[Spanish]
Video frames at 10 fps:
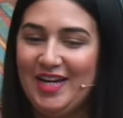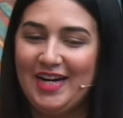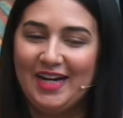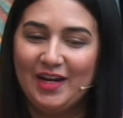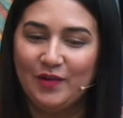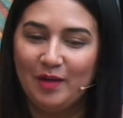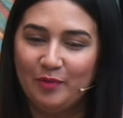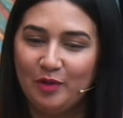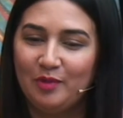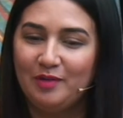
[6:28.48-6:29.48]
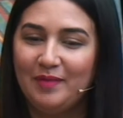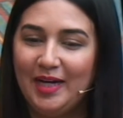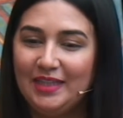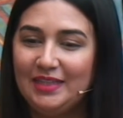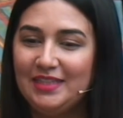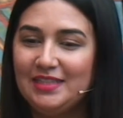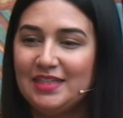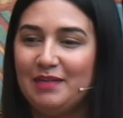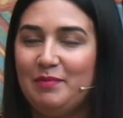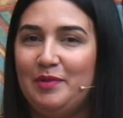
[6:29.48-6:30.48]
a alargar una ah, promo en mates,
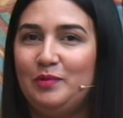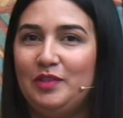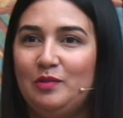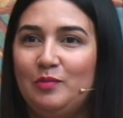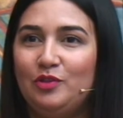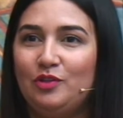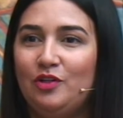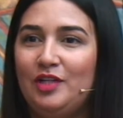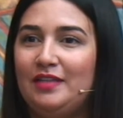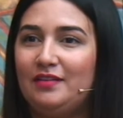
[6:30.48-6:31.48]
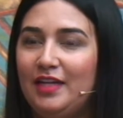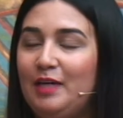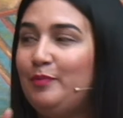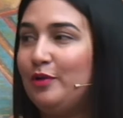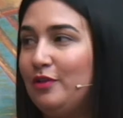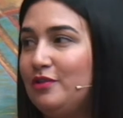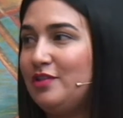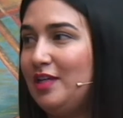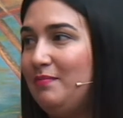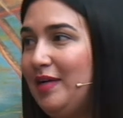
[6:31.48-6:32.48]
que me preguntan un montón. 3x2
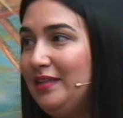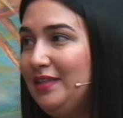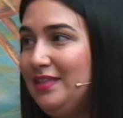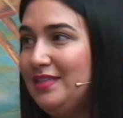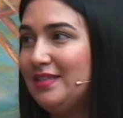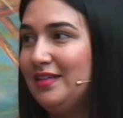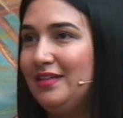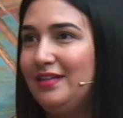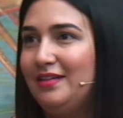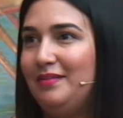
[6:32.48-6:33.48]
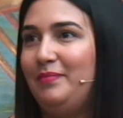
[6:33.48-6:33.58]
en mates. 3x2,